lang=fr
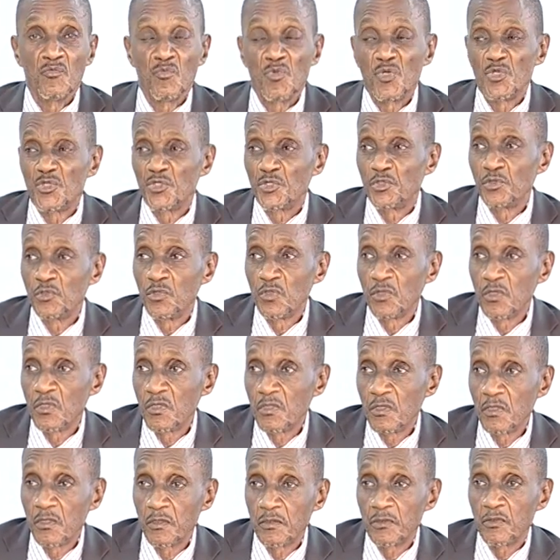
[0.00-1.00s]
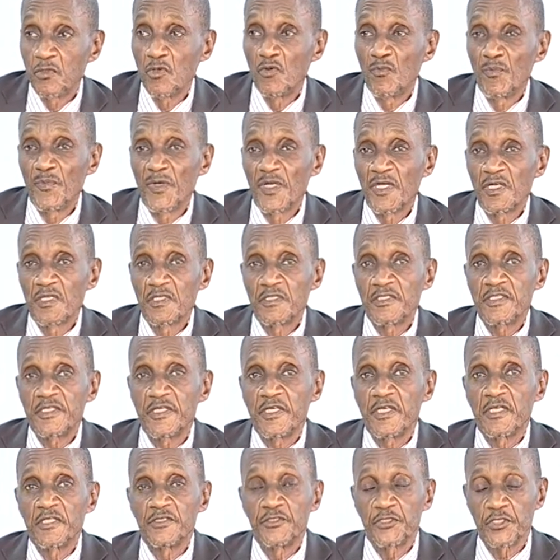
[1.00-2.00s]
Bonjour, euh, Thomas
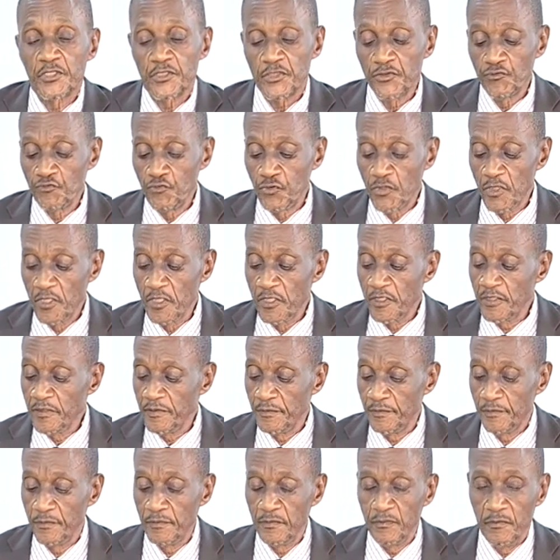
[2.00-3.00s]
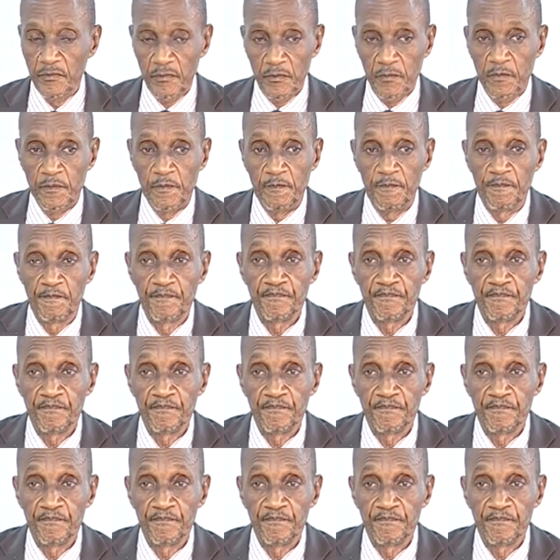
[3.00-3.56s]
Serge Kivolé. J'ai